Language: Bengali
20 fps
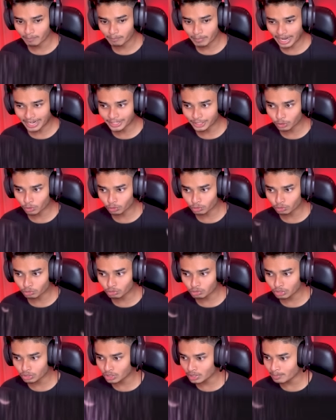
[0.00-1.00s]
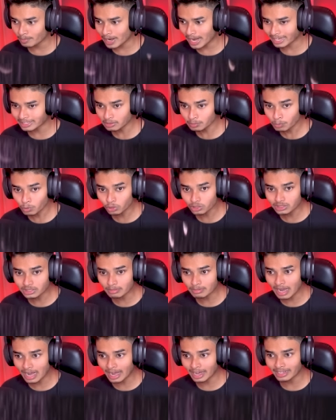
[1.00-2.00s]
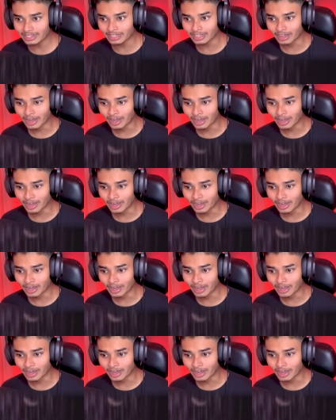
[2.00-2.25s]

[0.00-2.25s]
বাইরে কত জোরে জোরে বাজ পড়ছে ভাই